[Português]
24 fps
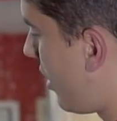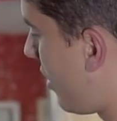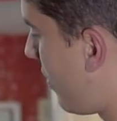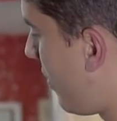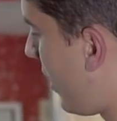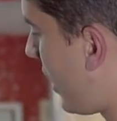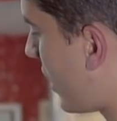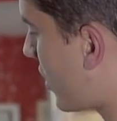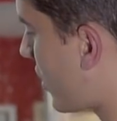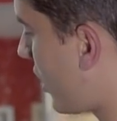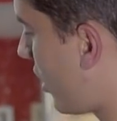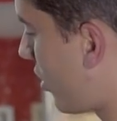
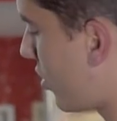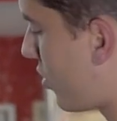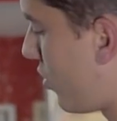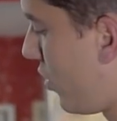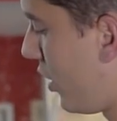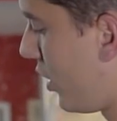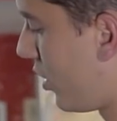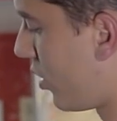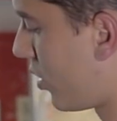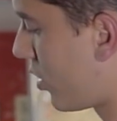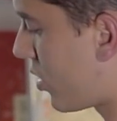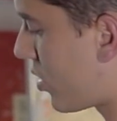baixar os
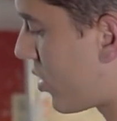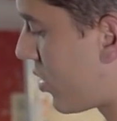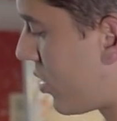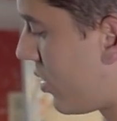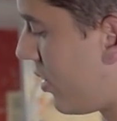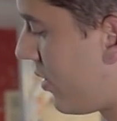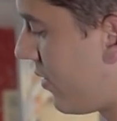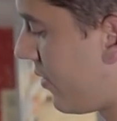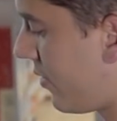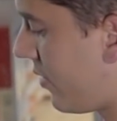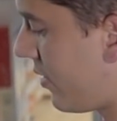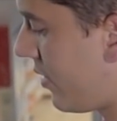
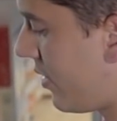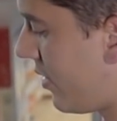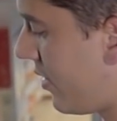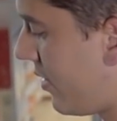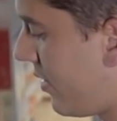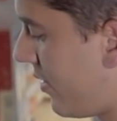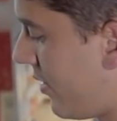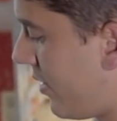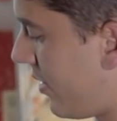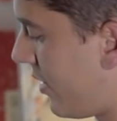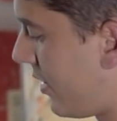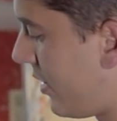vidros
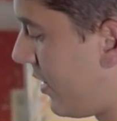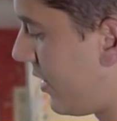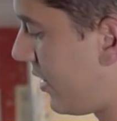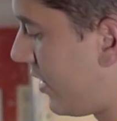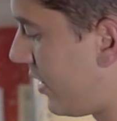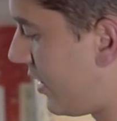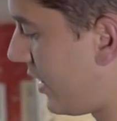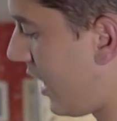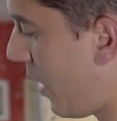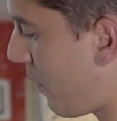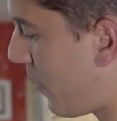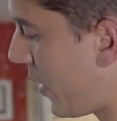
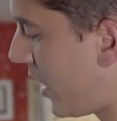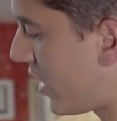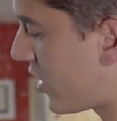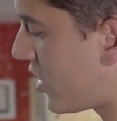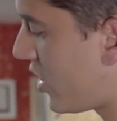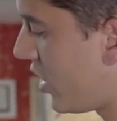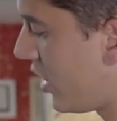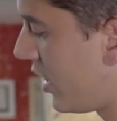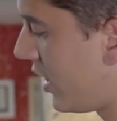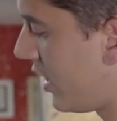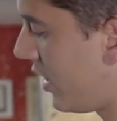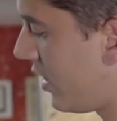da
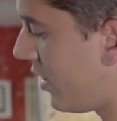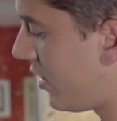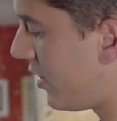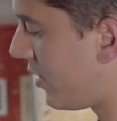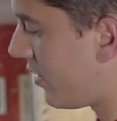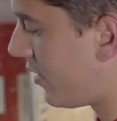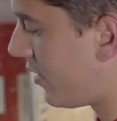partida.